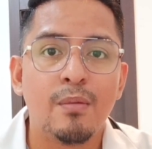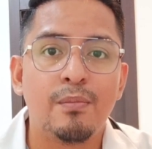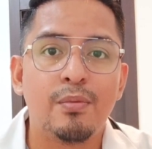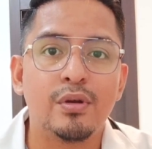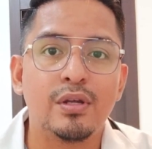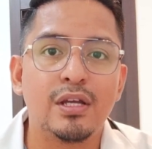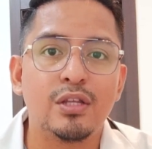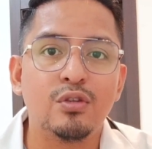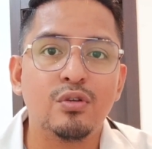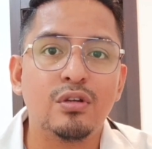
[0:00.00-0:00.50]

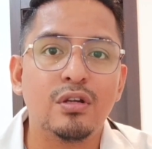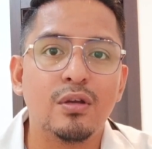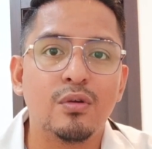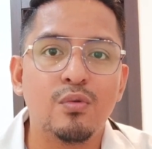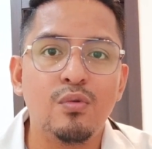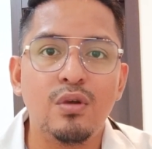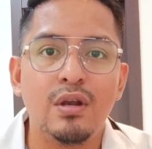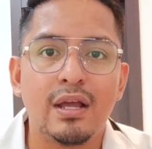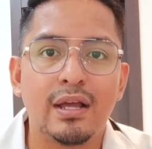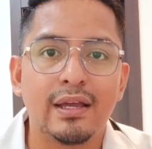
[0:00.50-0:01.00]
porque no
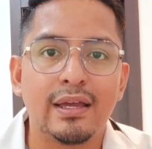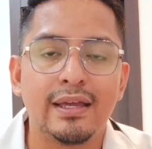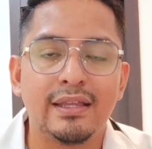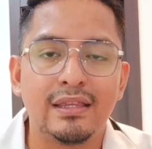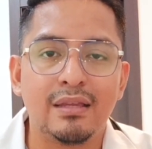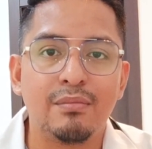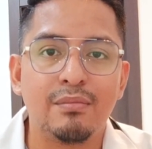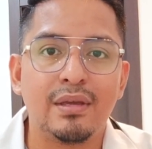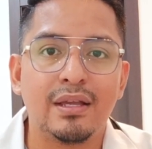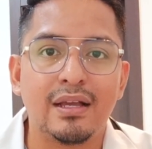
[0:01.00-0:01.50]
regulan
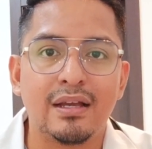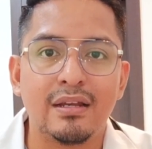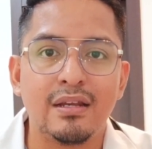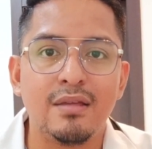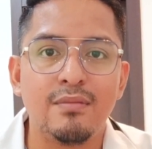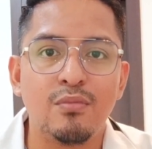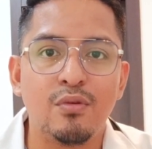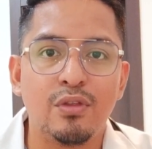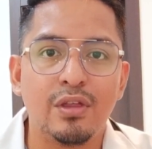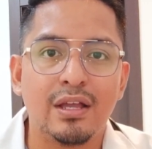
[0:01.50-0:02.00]
este
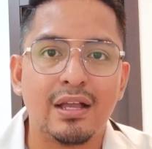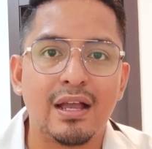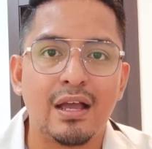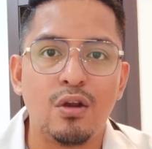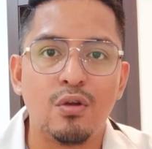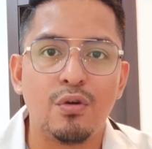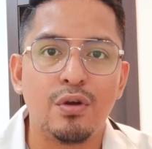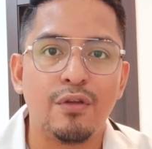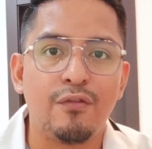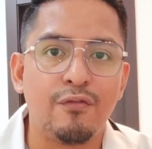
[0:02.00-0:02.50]
mecanismo de
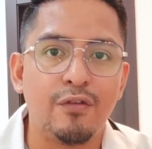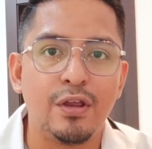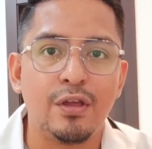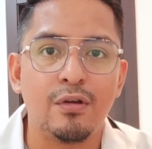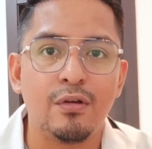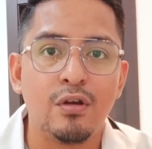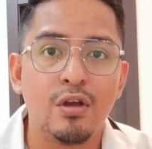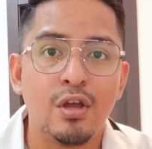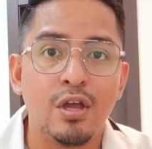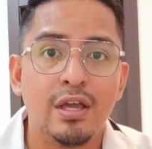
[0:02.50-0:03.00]
calor y
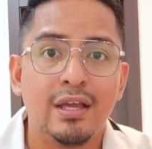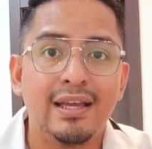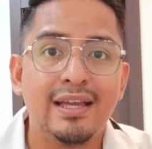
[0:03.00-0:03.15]
frío,